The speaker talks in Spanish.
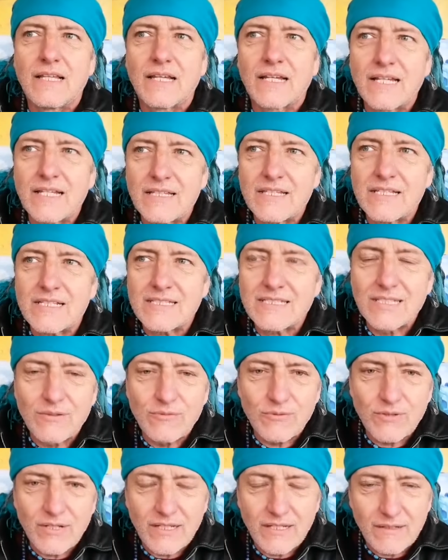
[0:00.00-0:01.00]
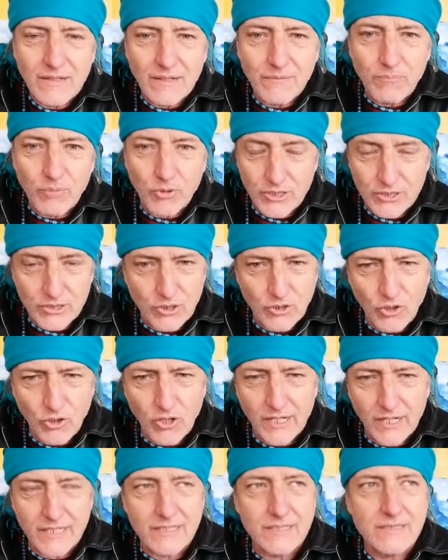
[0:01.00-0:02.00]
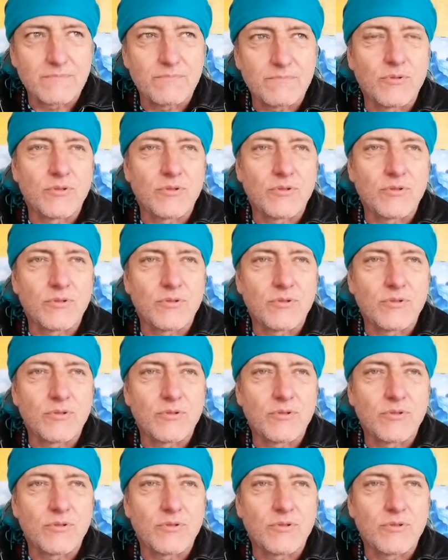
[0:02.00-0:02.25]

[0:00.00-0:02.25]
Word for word: La gente se une por eslogans,